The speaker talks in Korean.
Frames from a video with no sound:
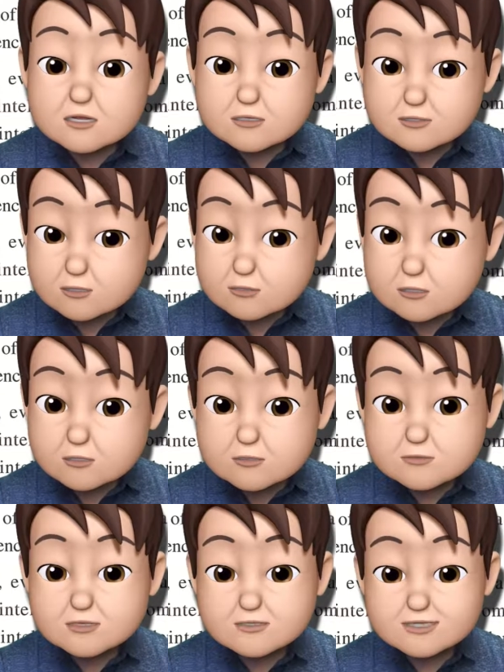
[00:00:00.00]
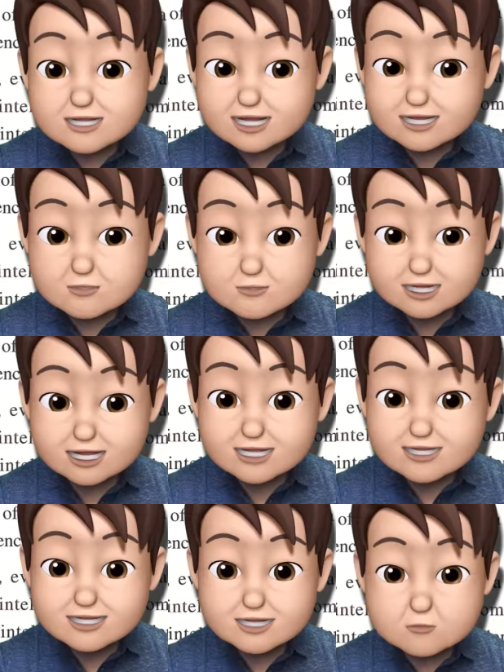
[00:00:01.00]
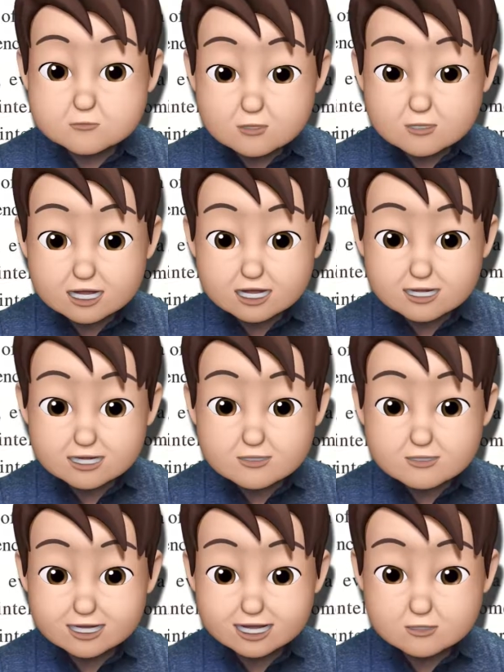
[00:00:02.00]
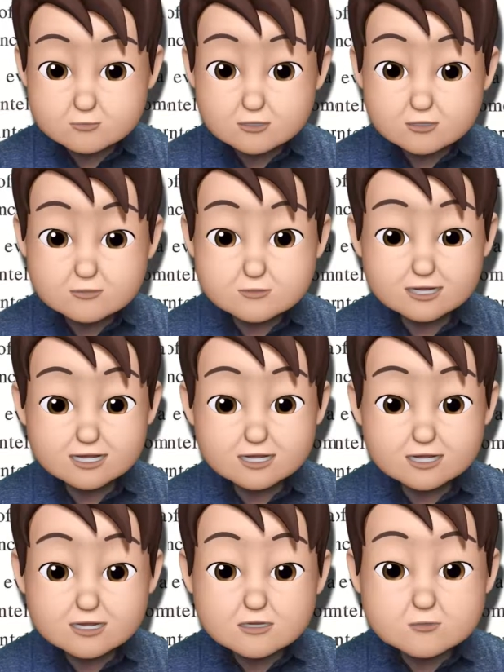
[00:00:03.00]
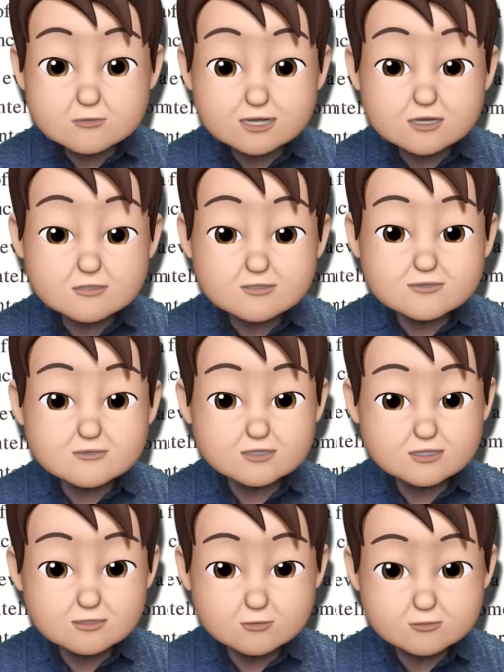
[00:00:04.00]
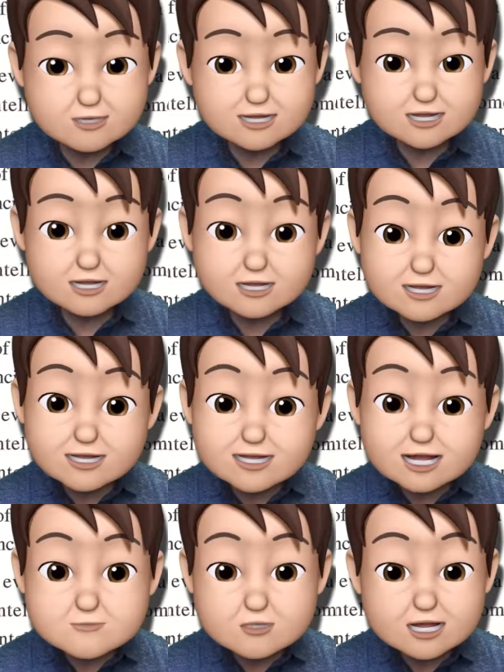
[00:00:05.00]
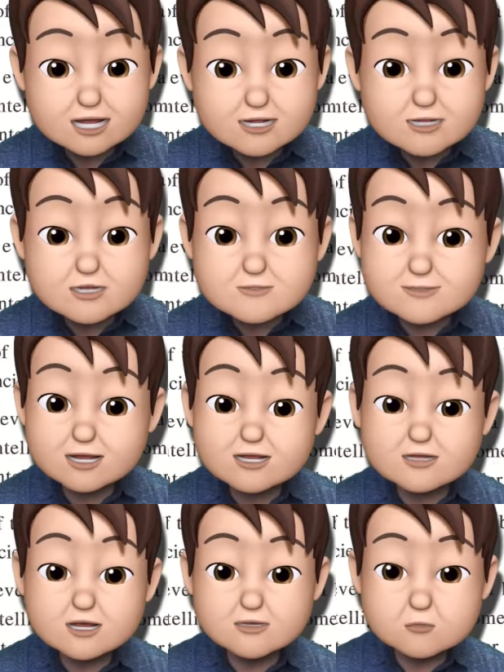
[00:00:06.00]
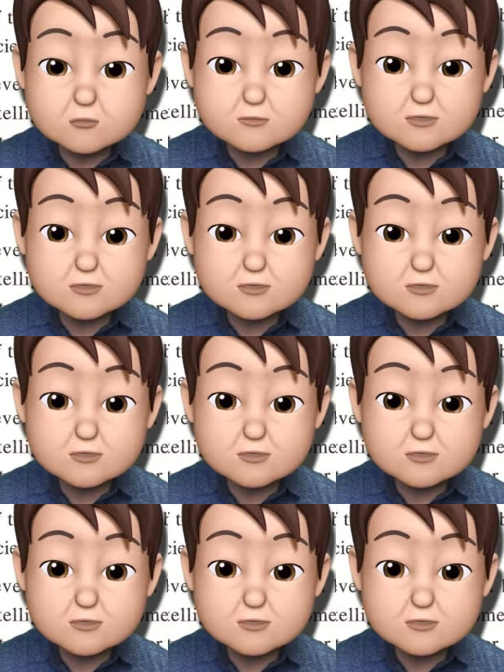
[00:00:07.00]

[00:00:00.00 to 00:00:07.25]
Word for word: 더 어려웠게 되었다 할지라도 뭐가 이건 가져오진 조야 swing around in tree 나무 사이를 팔을 가지고